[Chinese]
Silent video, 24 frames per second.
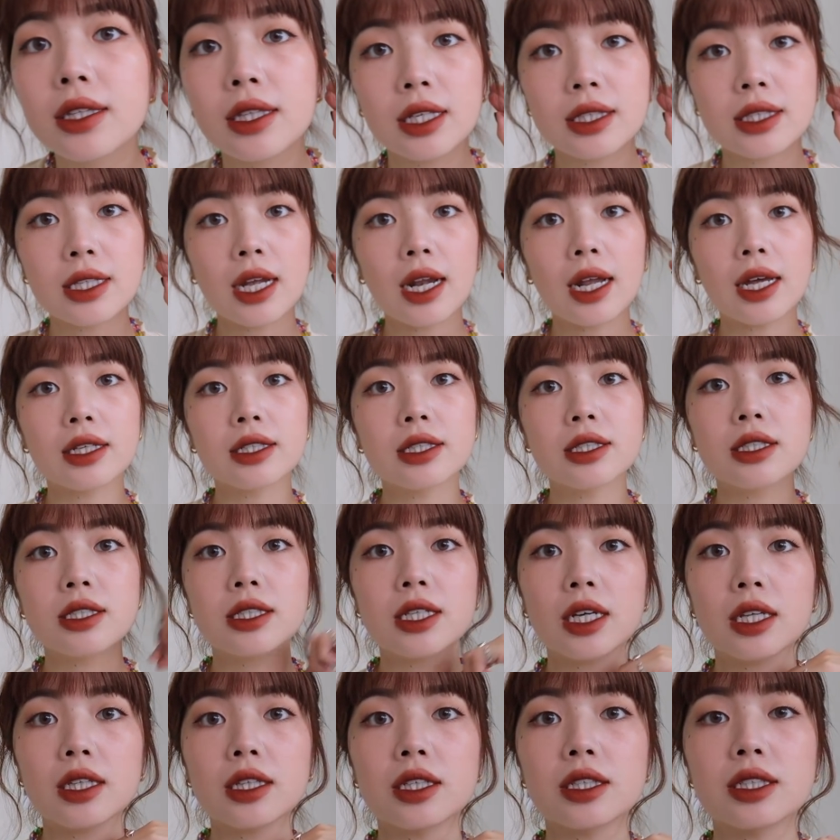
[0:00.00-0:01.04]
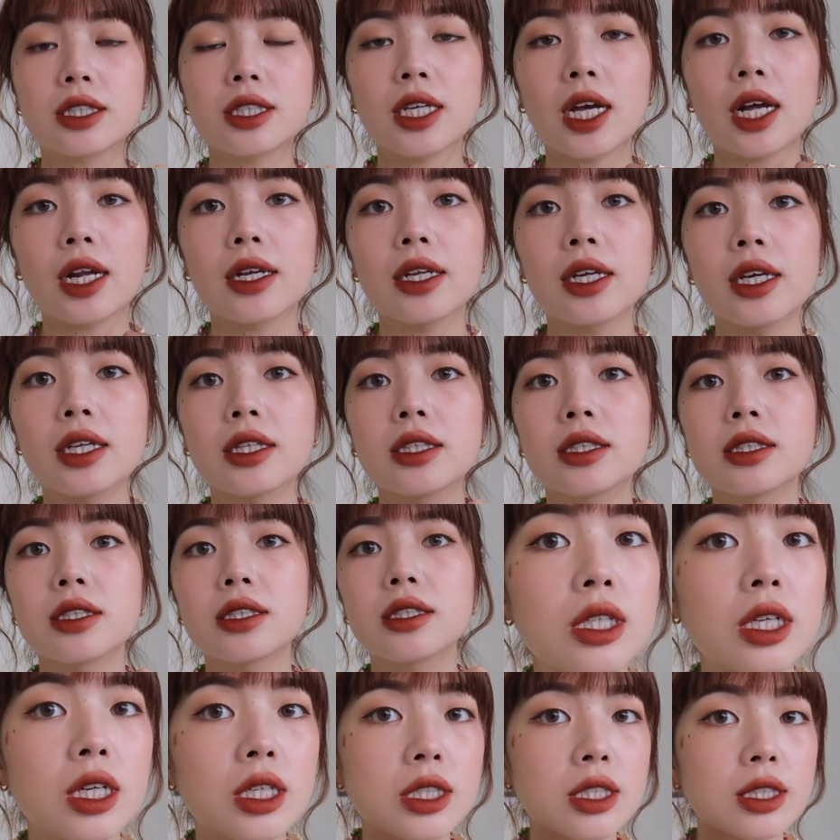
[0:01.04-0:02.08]
那再来是今天的项链，
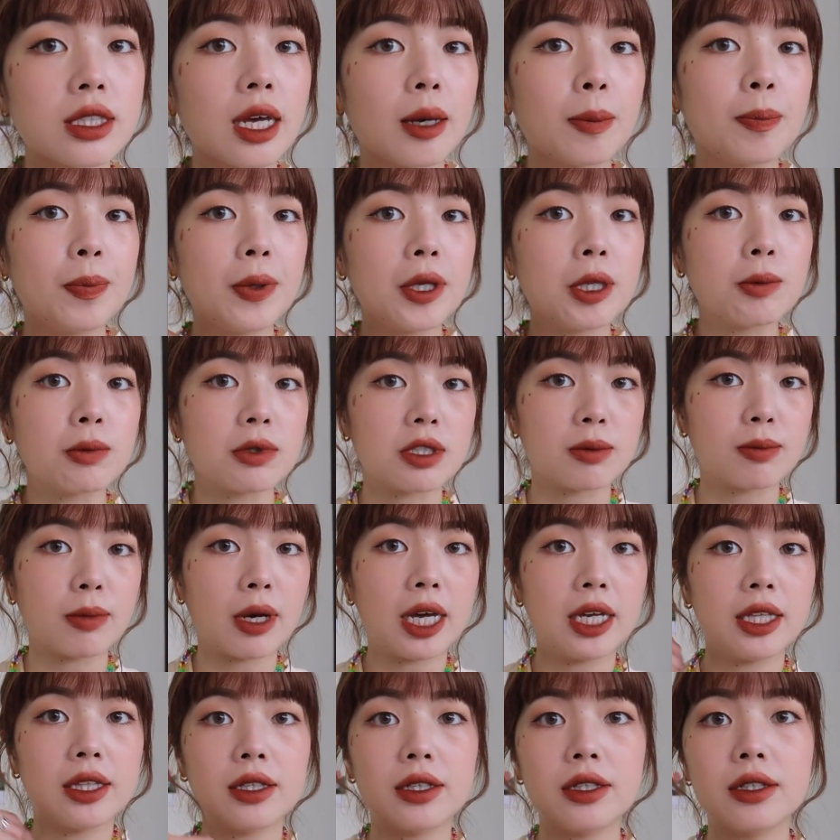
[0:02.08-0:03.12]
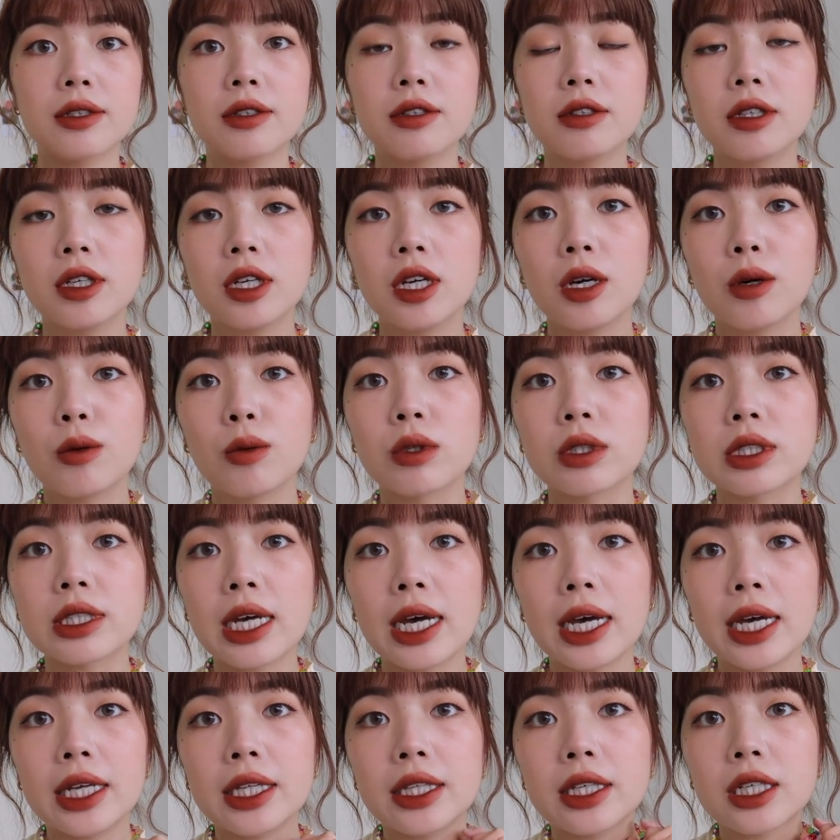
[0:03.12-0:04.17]
这个是在 Beams 买的。 我
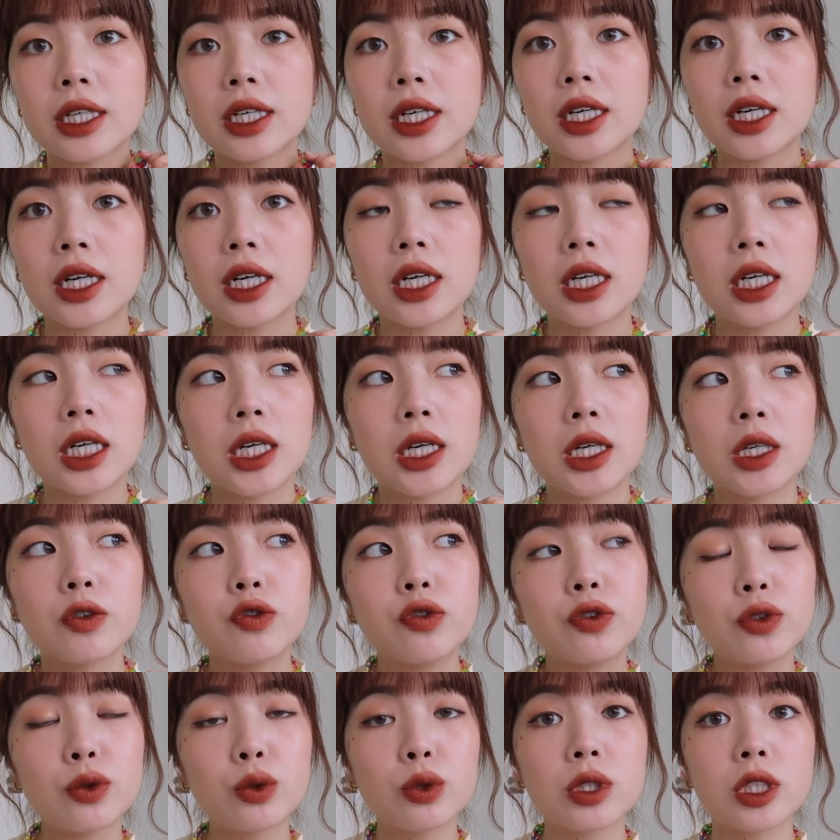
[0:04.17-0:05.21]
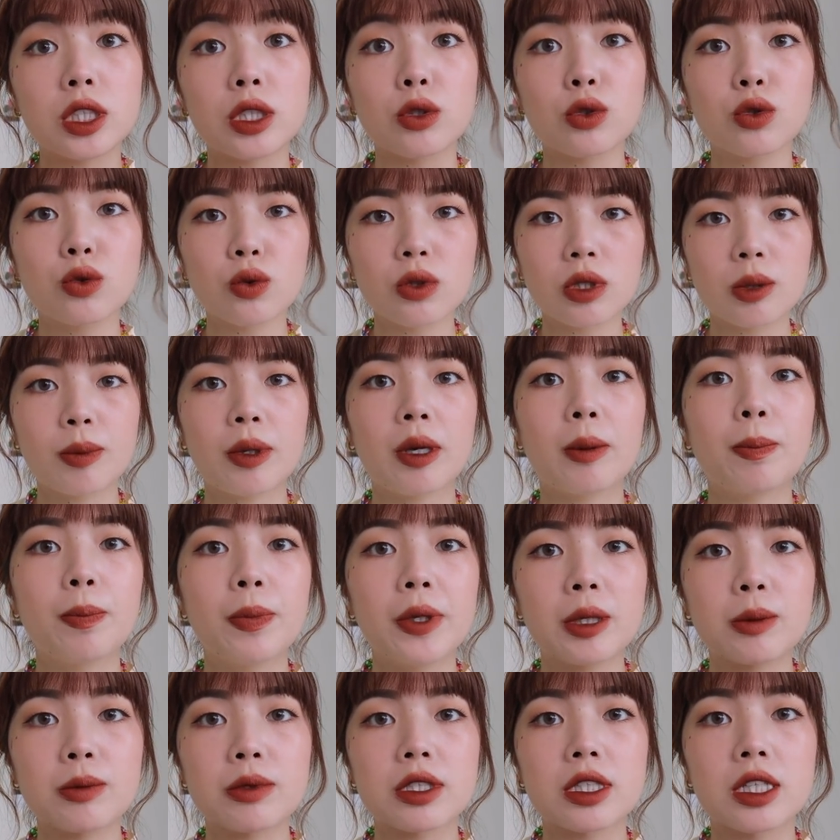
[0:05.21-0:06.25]
在那个富锦树那边
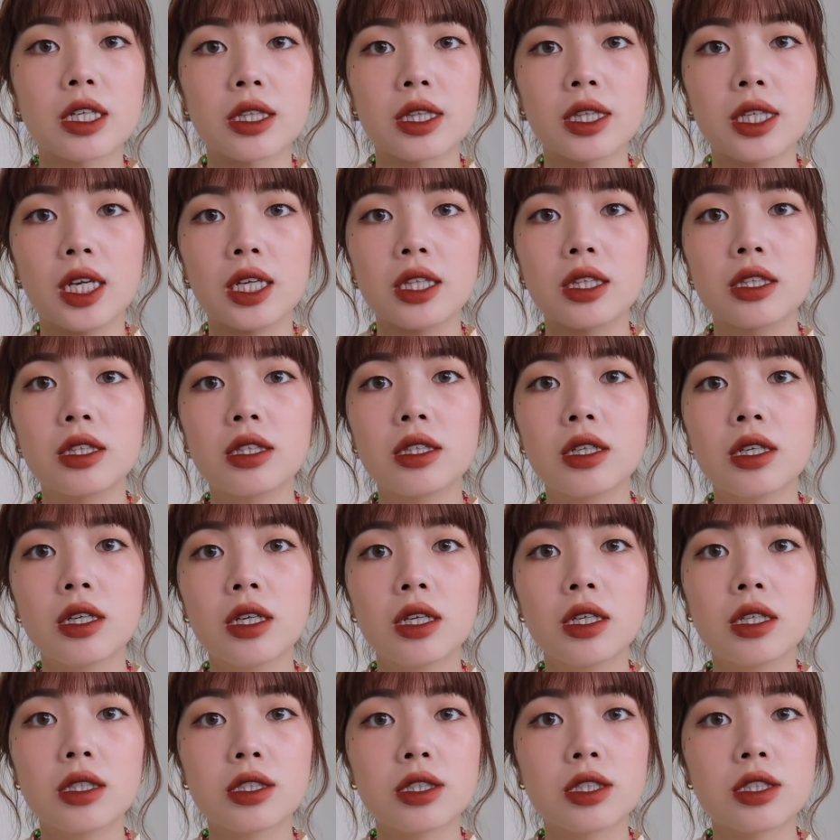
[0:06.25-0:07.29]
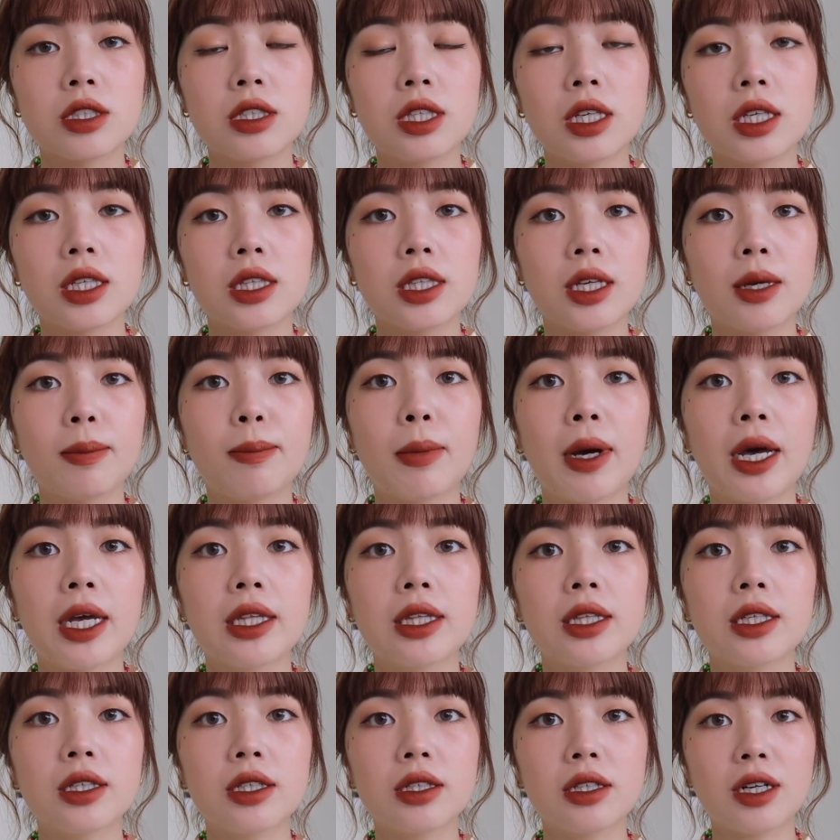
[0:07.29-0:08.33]
Beams 的店实体店买
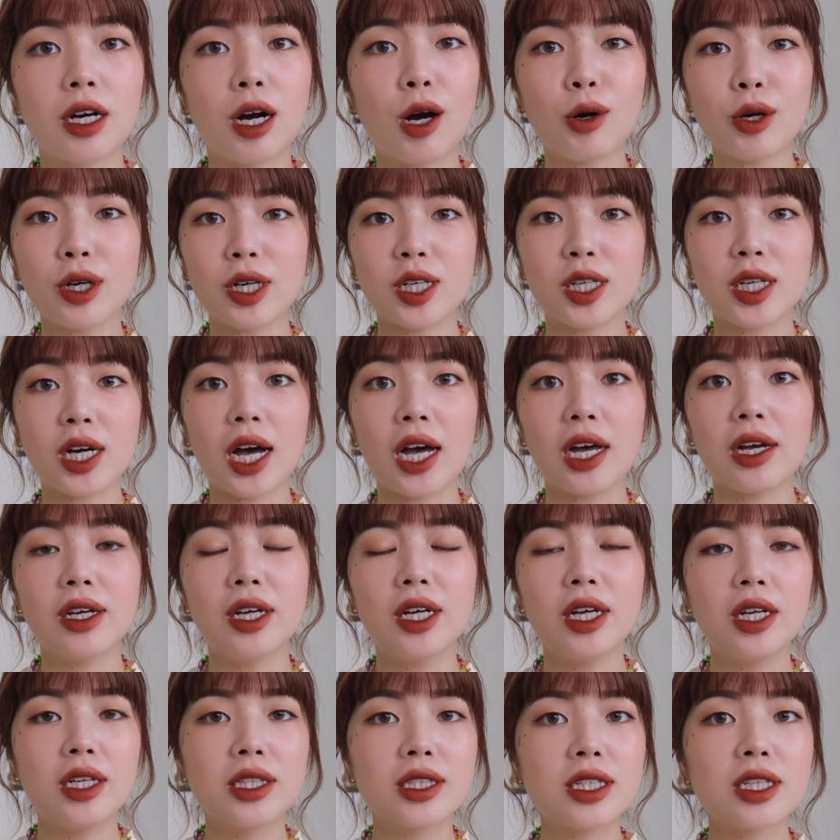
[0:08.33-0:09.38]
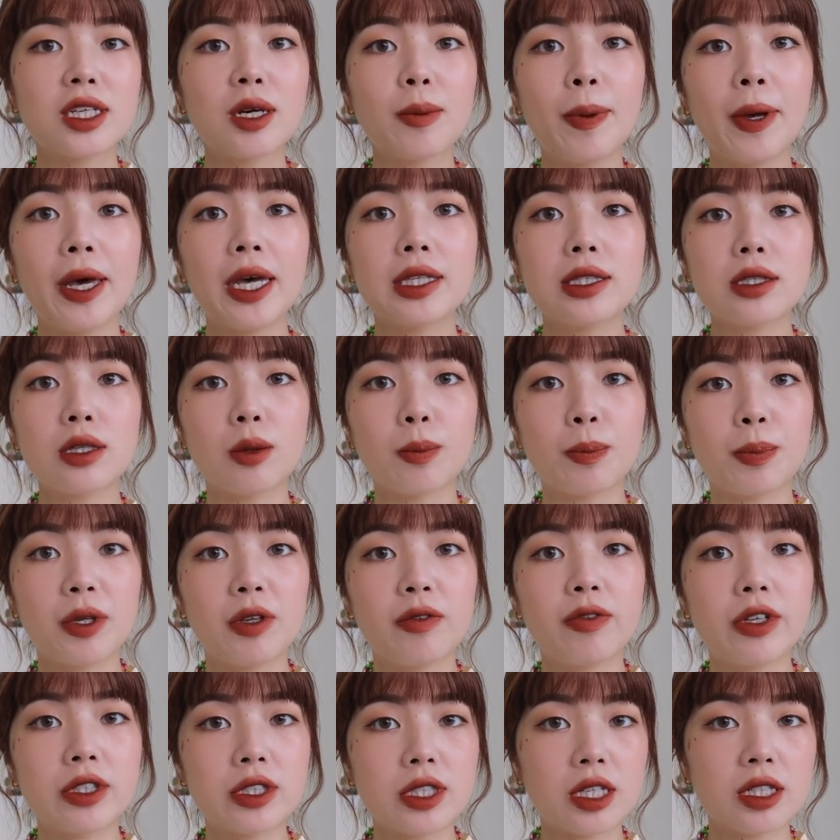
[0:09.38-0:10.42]
的，好可爱。这个配这种
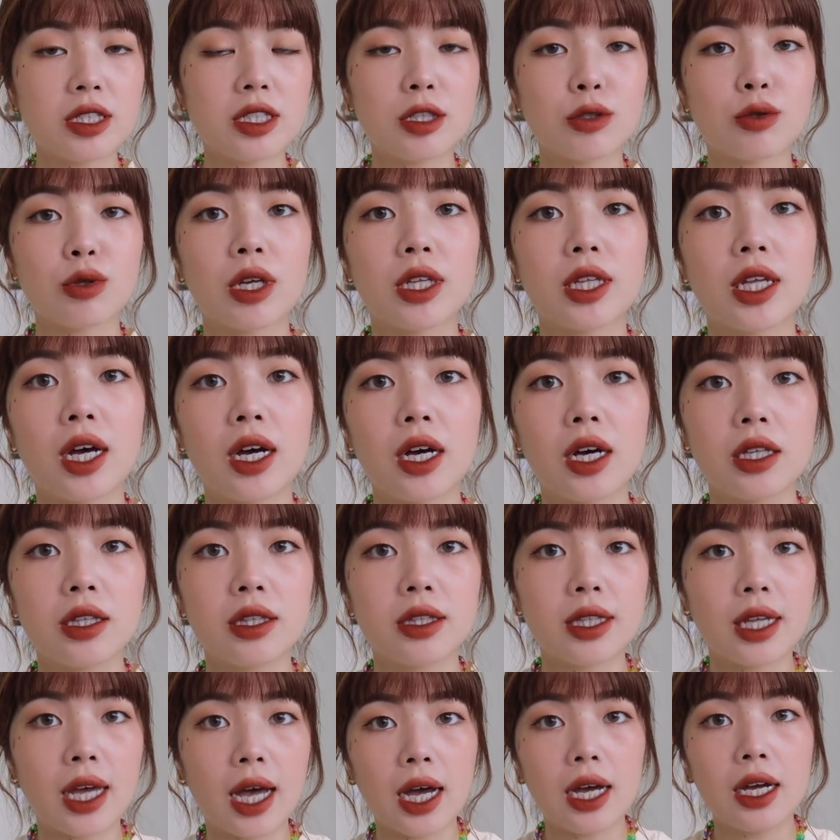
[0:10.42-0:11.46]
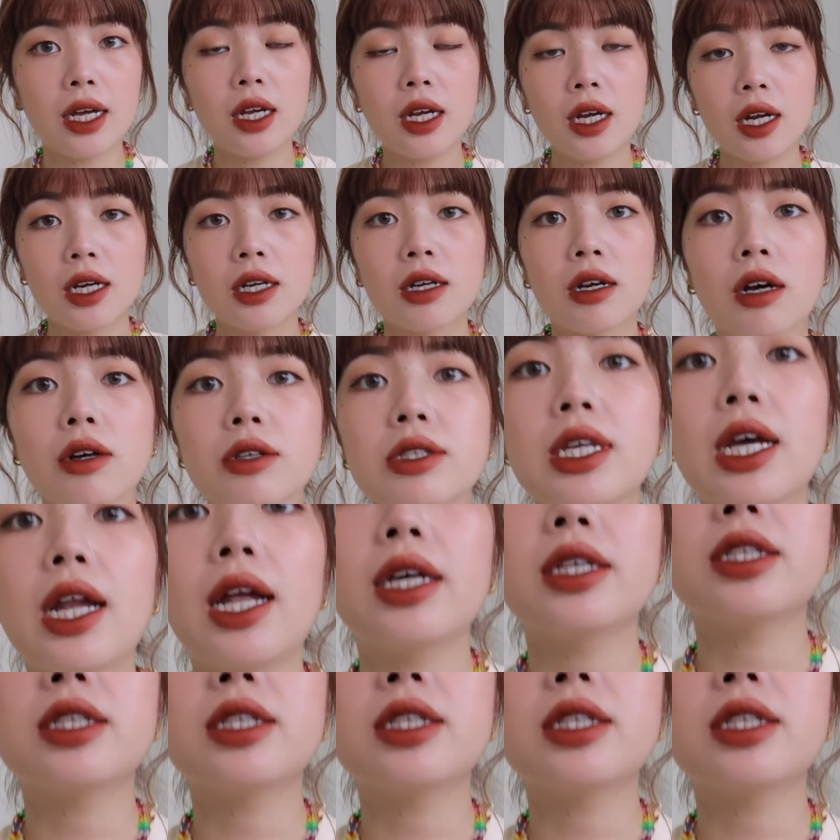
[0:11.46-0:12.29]
缤纷色系的穿搭很搭。然后再